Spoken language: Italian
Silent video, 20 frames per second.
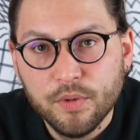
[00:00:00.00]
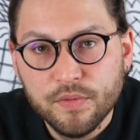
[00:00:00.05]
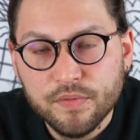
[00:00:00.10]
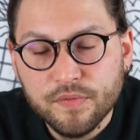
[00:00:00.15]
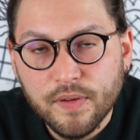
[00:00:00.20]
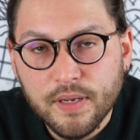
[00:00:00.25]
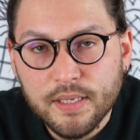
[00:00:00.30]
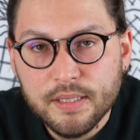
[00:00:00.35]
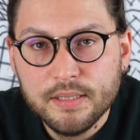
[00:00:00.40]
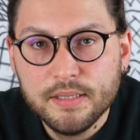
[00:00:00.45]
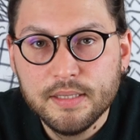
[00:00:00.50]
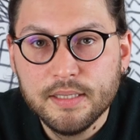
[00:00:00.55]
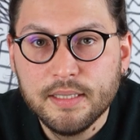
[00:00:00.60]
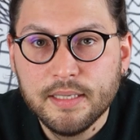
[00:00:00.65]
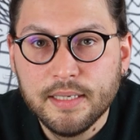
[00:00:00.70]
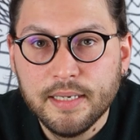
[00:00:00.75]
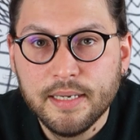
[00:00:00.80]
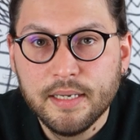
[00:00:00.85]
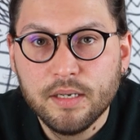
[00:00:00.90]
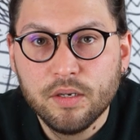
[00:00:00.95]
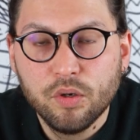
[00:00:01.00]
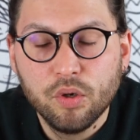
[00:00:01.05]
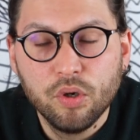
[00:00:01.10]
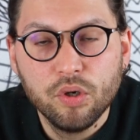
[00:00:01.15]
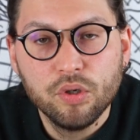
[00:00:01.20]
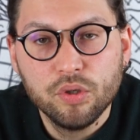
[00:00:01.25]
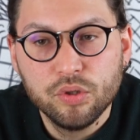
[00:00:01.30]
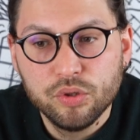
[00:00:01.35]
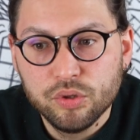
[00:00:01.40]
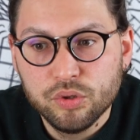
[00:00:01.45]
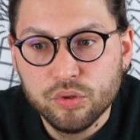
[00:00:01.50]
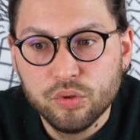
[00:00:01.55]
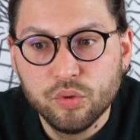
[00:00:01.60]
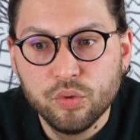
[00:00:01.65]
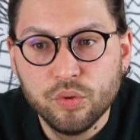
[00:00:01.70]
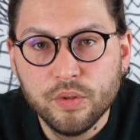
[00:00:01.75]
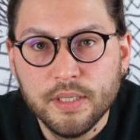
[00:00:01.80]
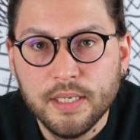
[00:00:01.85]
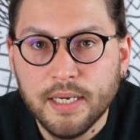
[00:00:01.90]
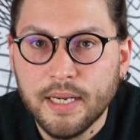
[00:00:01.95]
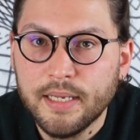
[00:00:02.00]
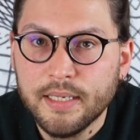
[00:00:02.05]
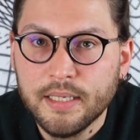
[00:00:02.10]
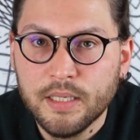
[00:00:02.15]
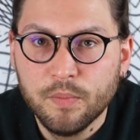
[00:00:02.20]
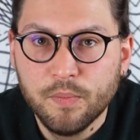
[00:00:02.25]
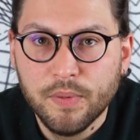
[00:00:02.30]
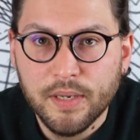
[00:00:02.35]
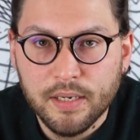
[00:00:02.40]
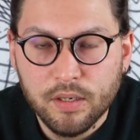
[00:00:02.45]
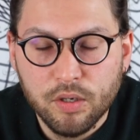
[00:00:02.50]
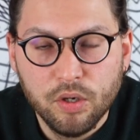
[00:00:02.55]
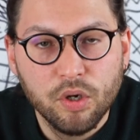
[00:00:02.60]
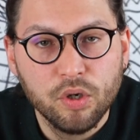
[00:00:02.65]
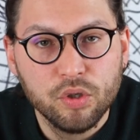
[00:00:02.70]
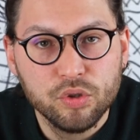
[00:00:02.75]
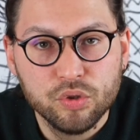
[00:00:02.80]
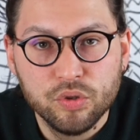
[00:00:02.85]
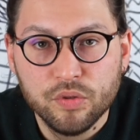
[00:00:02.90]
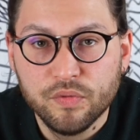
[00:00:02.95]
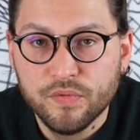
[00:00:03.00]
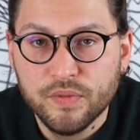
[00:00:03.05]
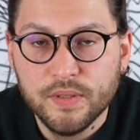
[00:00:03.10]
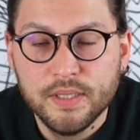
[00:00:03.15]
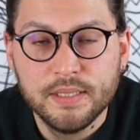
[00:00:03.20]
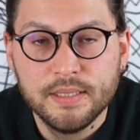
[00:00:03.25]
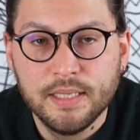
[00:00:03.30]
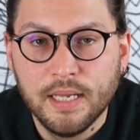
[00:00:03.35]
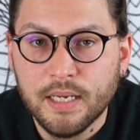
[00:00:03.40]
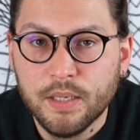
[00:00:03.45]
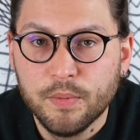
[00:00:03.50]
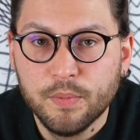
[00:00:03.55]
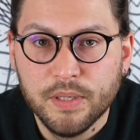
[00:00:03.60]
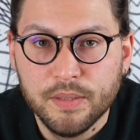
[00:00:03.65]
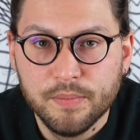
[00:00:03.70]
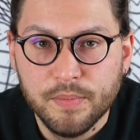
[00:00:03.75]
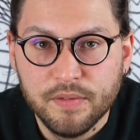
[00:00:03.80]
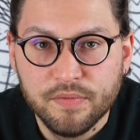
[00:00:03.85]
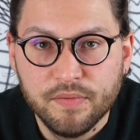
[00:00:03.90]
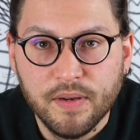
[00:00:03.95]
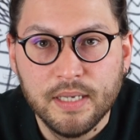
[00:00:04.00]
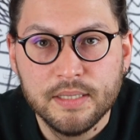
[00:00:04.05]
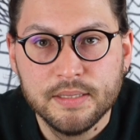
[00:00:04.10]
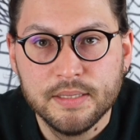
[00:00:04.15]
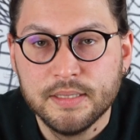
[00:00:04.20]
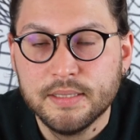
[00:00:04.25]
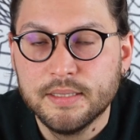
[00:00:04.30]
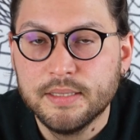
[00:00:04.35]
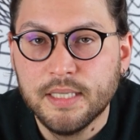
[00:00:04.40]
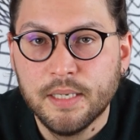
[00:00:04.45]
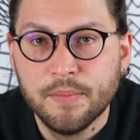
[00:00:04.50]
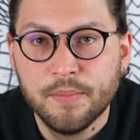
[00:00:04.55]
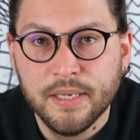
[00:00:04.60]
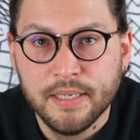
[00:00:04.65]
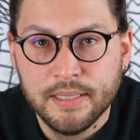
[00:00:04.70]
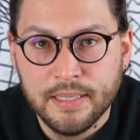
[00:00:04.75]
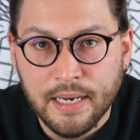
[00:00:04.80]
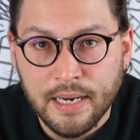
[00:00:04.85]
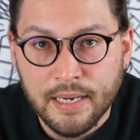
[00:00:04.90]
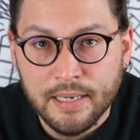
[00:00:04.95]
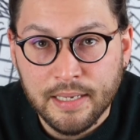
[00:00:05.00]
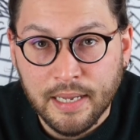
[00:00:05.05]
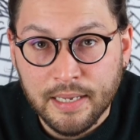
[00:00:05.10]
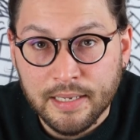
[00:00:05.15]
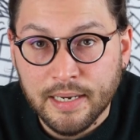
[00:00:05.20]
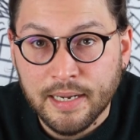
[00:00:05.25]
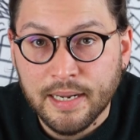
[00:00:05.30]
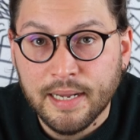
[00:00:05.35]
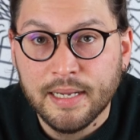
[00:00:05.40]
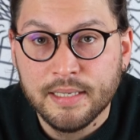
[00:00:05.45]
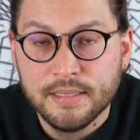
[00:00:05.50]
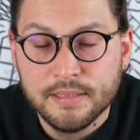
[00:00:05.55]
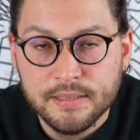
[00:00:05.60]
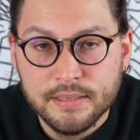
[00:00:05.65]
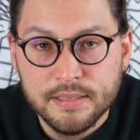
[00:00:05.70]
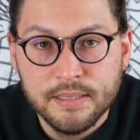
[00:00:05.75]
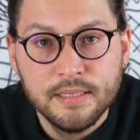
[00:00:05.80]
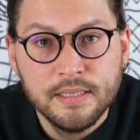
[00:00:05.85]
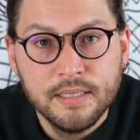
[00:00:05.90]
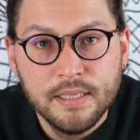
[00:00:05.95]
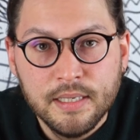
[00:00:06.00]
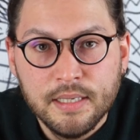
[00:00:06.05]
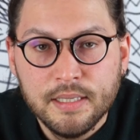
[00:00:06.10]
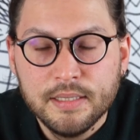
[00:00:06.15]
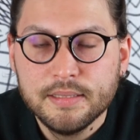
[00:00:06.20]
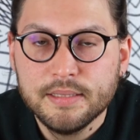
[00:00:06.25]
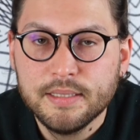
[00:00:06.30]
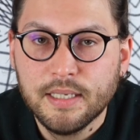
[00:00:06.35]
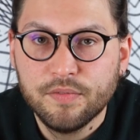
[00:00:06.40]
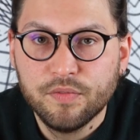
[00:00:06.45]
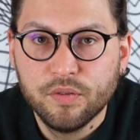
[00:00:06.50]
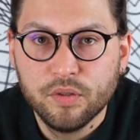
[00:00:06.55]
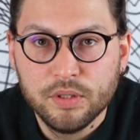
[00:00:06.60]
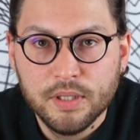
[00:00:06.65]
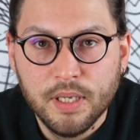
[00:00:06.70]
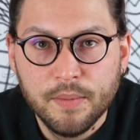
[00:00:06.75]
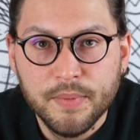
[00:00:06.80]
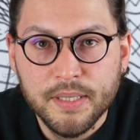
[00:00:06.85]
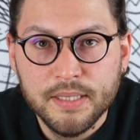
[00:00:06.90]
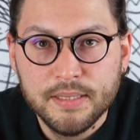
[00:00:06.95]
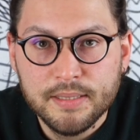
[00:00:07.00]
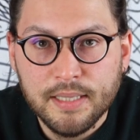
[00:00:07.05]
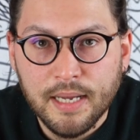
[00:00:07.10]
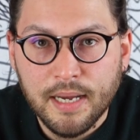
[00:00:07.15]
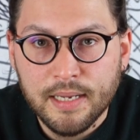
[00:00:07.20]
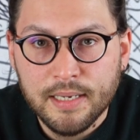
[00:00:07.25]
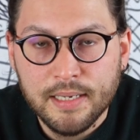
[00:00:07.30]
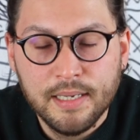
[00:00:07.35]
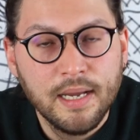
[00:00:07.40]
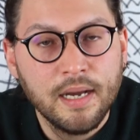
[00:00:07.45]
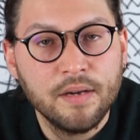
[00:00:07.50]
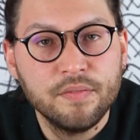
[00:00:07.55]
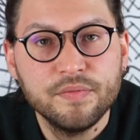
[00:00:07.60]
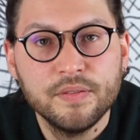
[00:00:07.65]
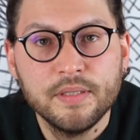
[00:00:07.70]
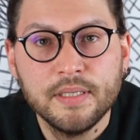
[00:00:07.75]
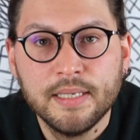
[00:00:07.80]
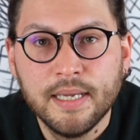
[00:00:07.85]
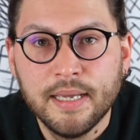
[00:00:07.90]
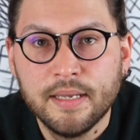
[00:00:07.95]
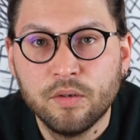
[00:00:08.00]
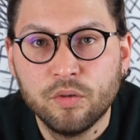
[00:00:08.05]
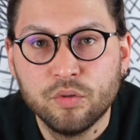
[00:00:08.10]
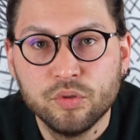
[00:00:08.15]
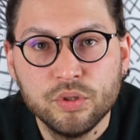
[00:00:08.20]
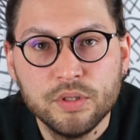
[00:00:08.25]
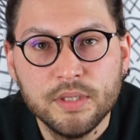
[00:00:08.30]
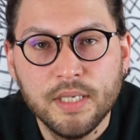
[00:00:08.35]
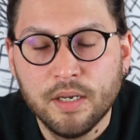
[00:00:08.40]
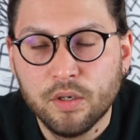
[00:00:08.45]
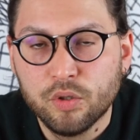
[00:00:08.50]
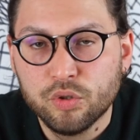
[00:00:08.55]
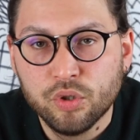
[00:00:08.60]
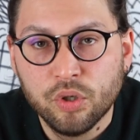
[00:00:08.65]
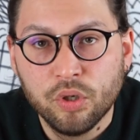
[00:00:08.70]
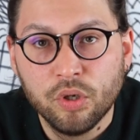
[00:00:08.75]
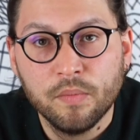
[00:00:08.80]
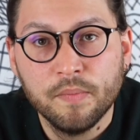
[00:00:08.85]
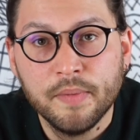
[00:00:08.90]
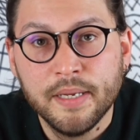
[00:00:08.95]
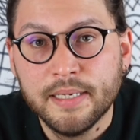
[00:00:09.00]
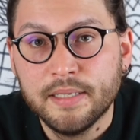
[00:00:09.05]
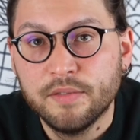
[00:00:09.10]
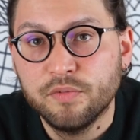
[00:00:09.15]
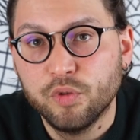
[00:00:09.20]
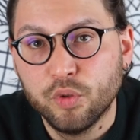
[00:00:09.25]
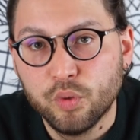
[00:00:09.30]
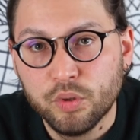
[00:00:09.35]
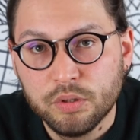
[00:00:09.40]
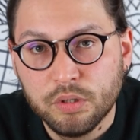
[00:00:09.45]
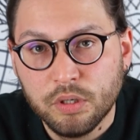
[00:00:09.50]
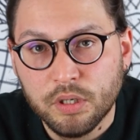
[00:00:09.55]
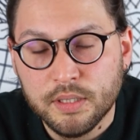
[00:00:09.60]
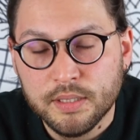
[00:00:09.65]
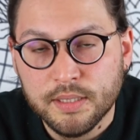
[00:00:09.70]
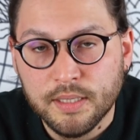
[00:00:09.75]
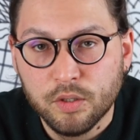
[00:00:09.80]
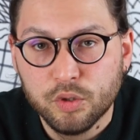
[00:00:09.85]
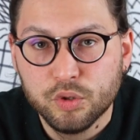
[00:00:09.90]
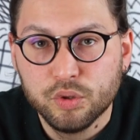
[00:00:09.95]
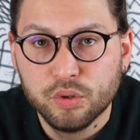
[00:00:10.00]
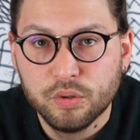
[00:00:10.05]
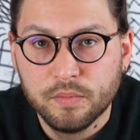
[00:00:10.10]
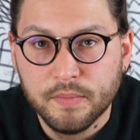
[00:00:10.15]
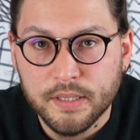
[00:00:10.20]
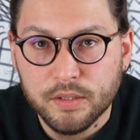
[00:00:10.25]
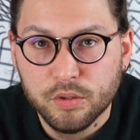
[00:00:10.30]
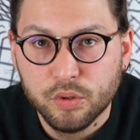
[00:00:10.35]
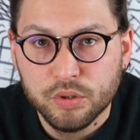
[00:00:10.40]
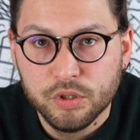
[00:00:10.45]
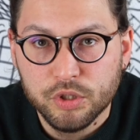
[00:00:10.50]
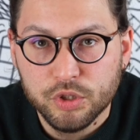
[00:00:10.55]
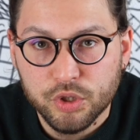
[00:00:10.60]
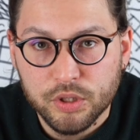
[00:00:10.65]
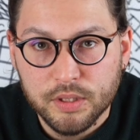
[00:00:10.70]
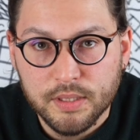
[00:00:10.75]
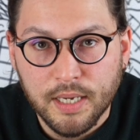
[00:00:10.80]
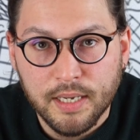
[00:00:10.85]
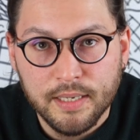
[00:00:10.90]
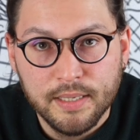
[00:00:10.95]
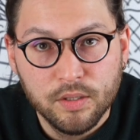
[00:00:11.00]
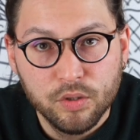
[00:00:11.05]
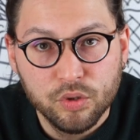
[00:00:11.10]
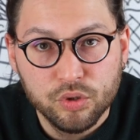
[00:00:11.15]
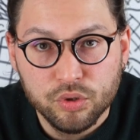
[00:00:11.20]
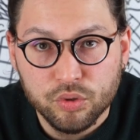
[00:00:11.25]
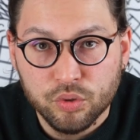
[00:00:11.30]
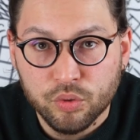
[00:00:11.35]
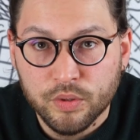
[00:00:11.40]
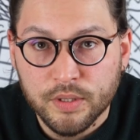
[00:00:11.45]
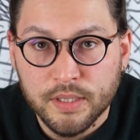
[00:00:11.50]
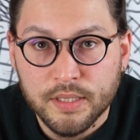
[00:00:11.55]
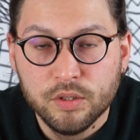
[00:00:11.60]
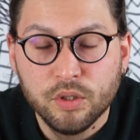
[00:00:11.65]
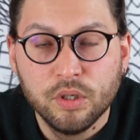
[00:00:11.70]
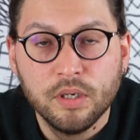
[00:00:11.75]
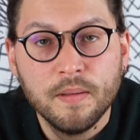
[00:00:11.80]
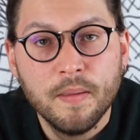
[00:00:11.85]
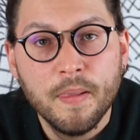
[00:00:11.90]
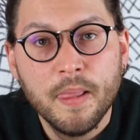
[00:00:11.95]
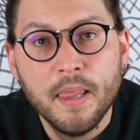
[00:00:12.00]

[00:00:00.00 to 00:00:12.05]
infatti che co-costruire il percorso fin dalle prime fasi insieme ai ragazzi sia fondamentale affinché non siano solo meri fruitori dello strumento digitale costruito,